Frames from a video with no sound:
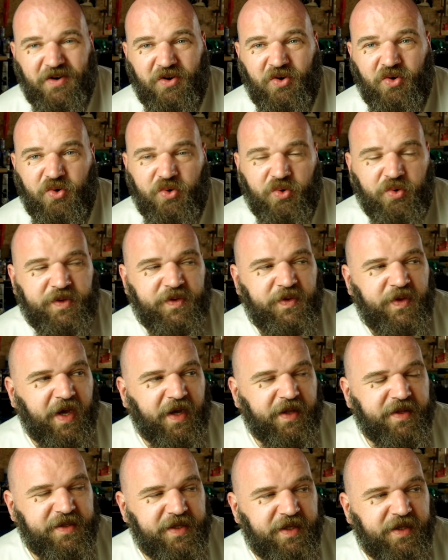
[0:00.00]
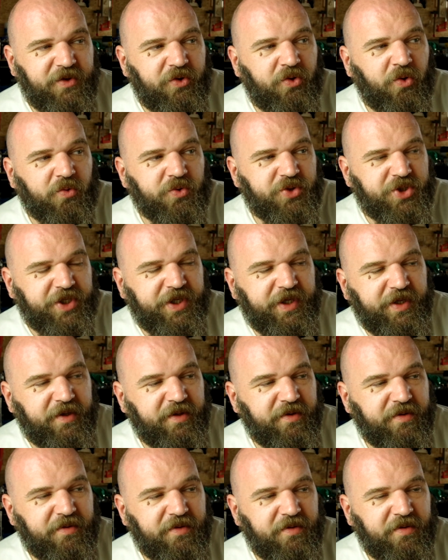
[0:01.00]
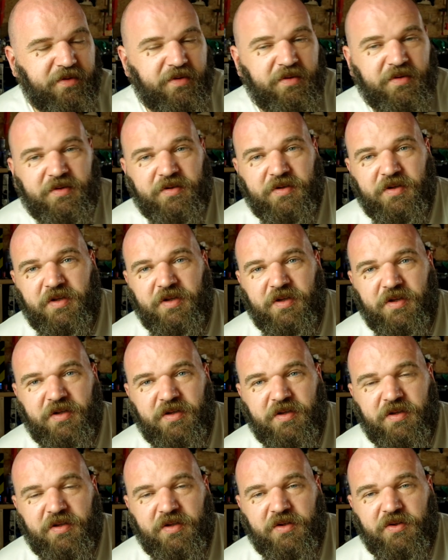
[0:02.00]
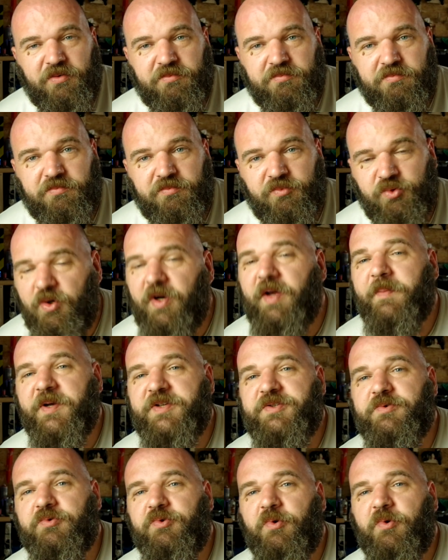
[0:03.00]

le dernier danger euh, de l'impression